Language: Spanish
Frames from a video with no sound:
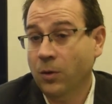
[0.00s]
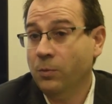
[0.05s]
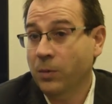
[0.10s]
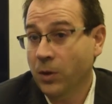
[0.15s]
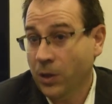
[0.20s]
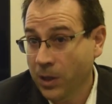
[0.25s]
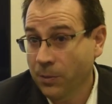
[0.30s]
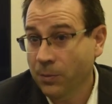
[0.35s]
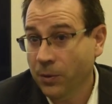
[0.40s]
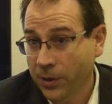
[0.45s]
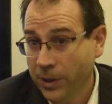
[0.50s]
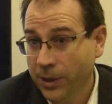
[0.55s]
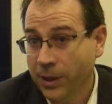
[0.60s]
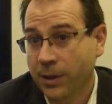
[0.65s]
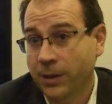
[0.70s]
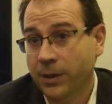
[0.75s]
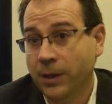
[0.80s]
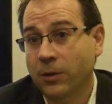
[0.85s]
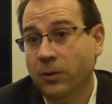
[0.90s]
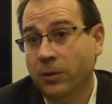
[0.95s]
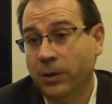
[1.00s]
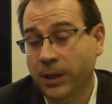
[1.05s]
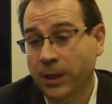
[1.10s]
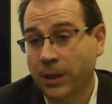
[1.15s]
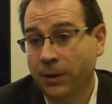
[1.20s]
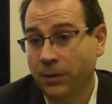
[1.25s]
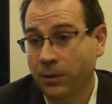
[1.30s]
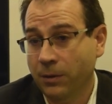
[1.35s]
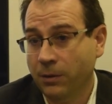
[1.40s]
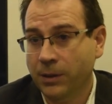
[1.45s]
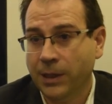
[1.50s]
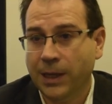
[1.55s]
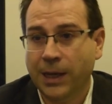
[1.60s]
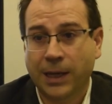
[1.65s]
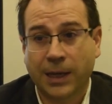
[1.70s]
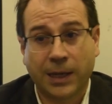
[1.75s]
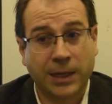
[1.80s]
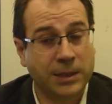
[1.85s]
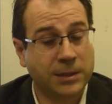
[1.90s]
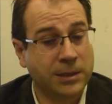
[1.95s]
mi equipo de, coordinación,
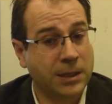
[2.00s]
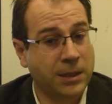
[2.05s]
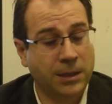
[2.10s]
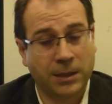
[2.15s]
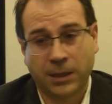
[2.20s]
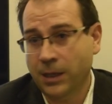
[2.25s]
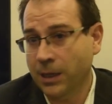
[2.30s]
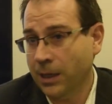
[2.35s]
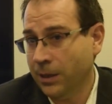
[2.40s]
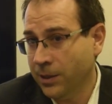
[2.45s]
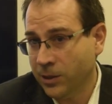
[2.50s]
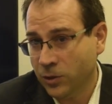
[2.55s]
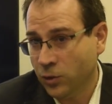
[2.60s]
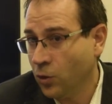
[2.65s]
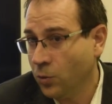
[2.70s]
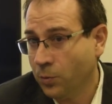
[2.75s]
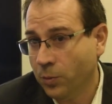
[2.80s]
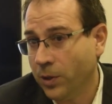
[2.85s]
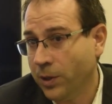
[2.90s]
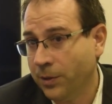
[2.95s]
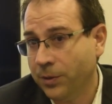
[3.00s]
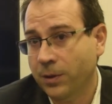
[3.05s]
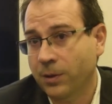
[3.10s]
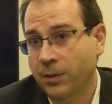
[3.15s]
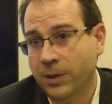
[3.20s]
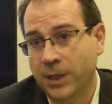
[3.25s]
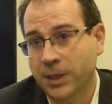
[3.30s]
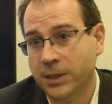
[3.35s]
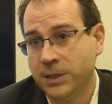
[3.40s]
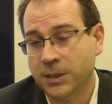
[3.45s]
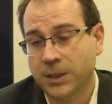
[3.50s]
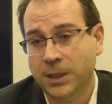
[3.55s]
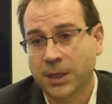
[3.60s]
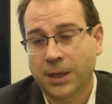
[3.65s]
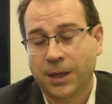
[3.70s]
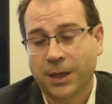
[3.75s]
en la que están grandes corporaciones